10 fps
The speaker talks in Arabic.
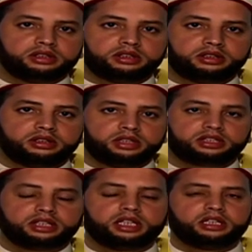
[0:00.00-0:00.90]

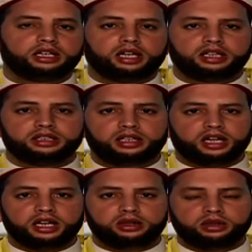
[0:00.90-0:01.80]
ليس
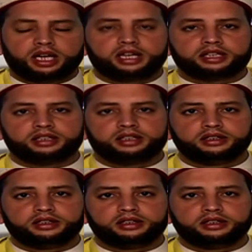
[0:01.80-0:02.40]
الحال العاقل